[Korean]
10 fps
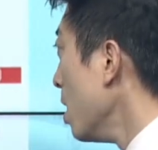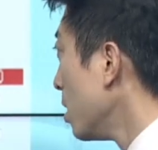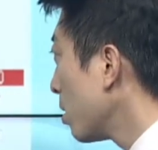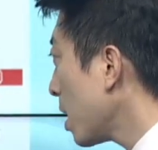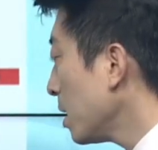
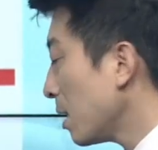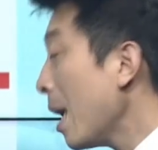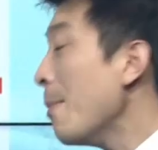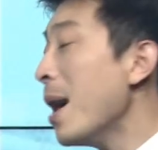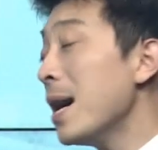이렇게 이제
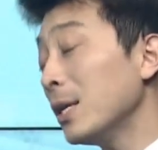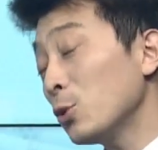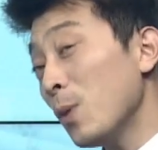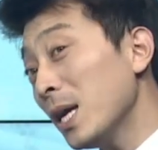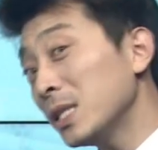테마가
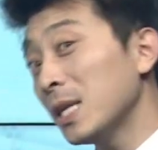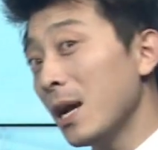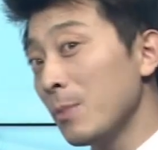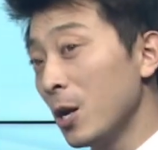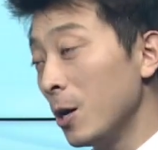좀
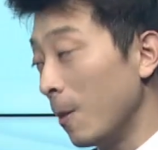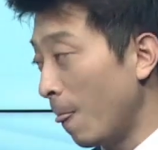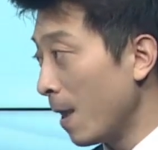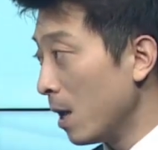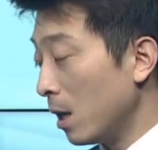확실하면
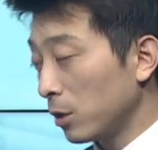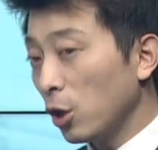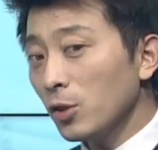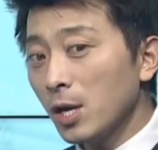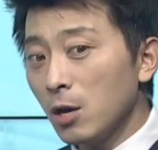어,
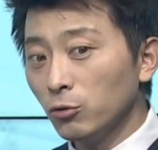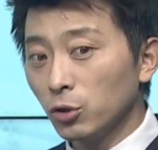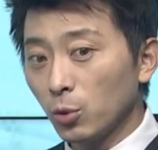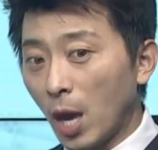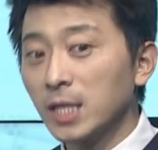
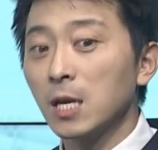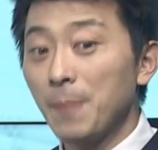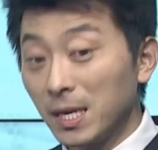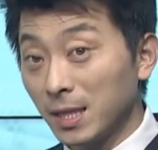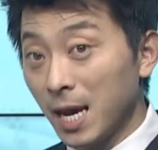턴어라운드도 굉장히
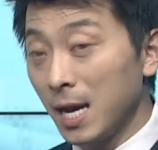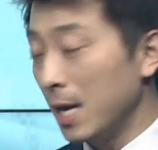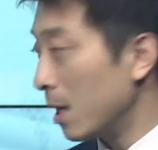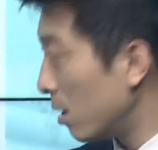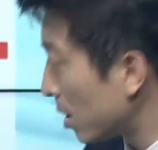
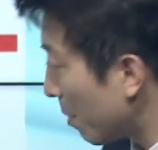빠르다 이렇게